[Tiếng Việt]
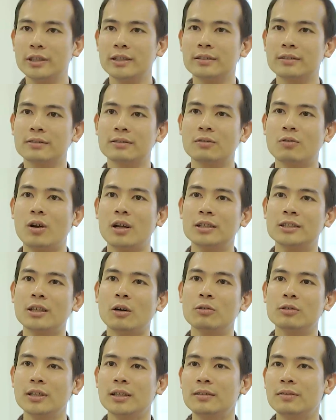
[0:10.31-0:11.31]
trình quan
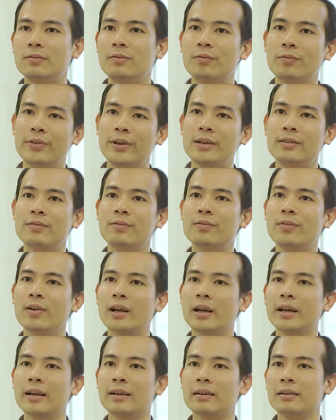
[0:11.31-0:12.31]
trọng nhất viết
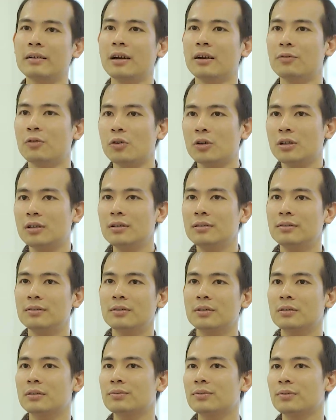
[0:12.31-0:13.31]
về người phụ nữ
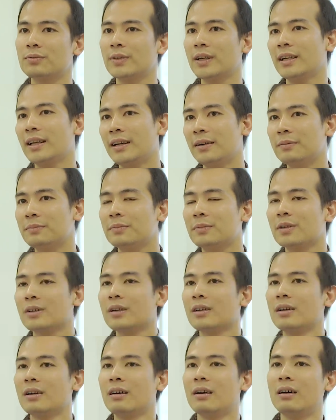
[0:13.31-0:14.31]
Việt Nam
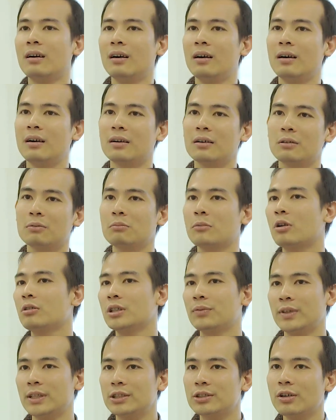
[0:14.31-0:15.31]
uh, công
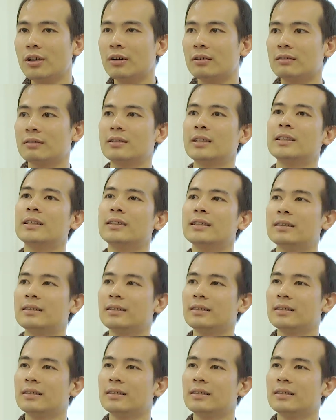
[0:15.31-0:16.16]
trình văn chương thì